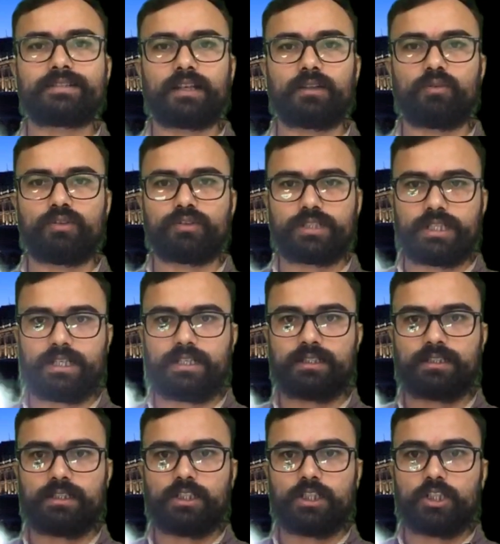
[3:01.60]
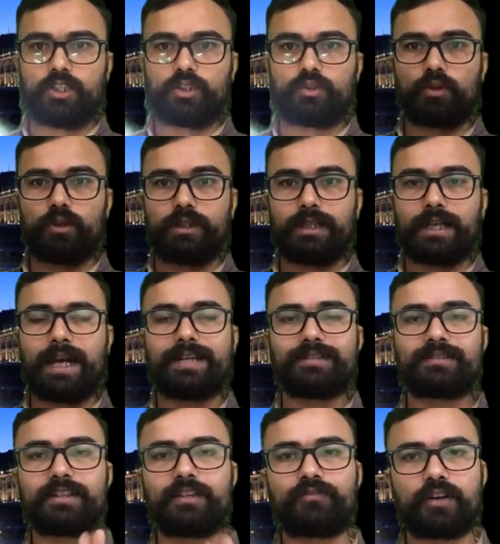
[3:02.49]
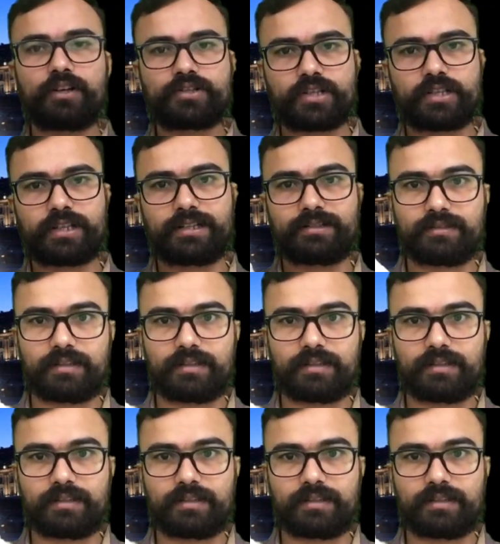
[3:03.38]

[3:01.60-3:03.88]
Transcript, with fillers: चालू हो जाएगा तो ऐसे फंक्शन के